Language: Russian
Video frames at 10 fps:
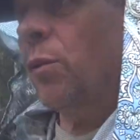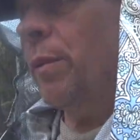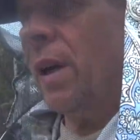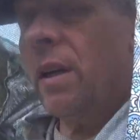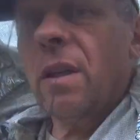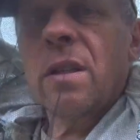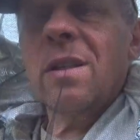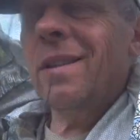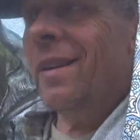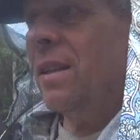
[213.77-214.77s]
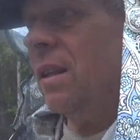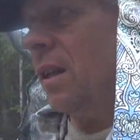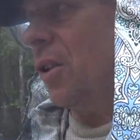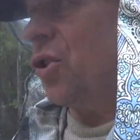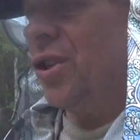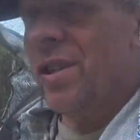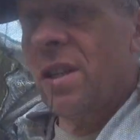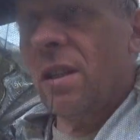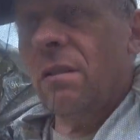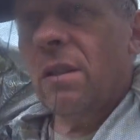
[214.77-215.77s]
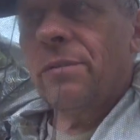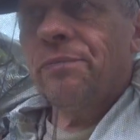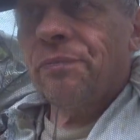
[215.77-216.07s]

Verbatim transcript: но у меня керосина нет очищенного,